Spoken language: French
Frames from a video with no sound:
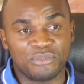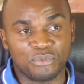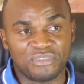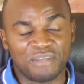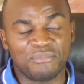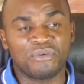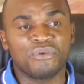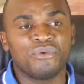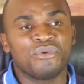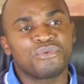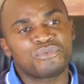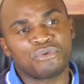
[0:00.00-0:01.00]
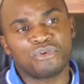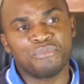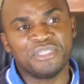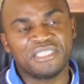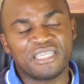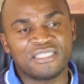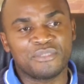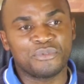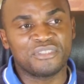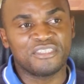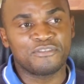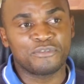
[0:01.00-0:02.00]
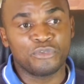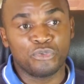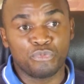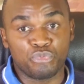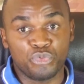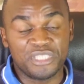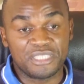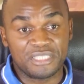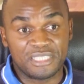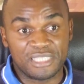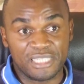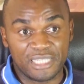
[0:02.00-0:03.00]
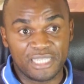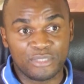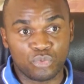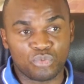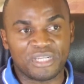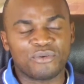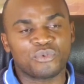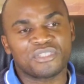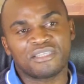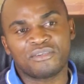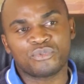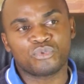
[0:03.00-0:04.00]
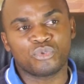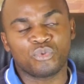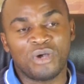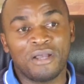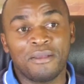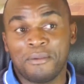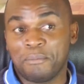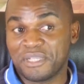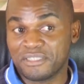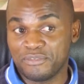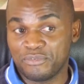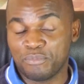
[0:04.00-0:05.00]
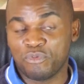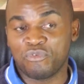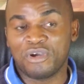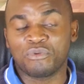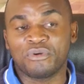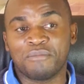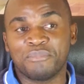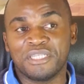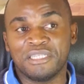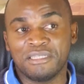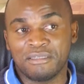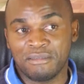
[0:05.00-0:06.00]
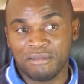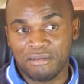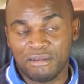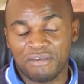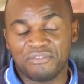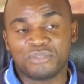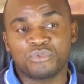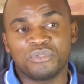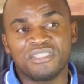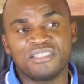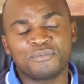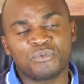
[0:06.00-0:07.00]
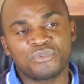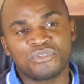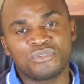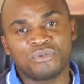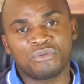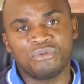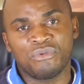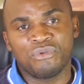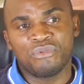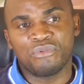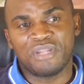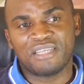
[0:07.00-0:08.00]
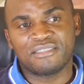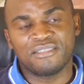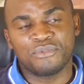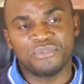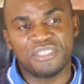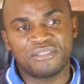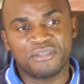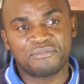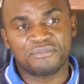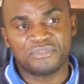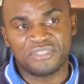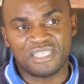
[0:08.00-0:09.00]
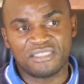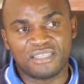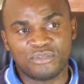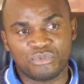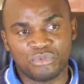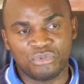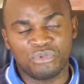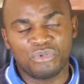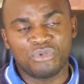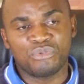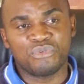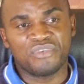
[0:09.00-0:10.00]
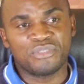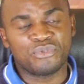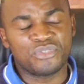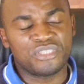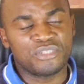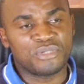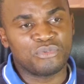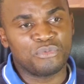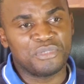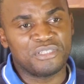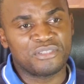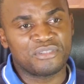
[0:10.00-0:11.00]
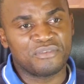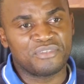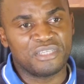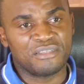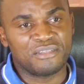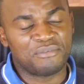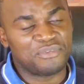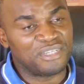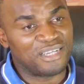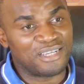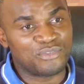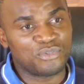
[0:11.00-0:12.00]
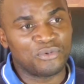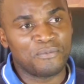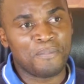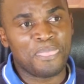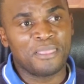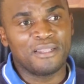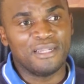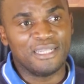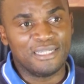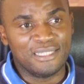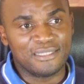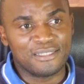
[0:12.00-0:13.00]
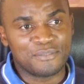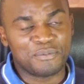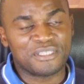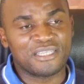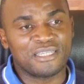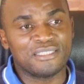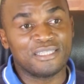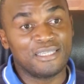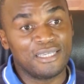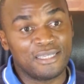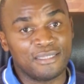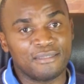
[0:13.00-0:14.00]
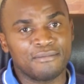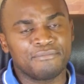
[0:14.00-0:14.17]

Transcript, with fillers: notamment son comité exécutif, puisse tirer toutes les conséquences de droit, parce qu'il faut pouvoir le rappeler, en vertu des dispositions de l'article 19 des statuts du 26 juillet 2019 de, la Fédération, les ligues spécialisées et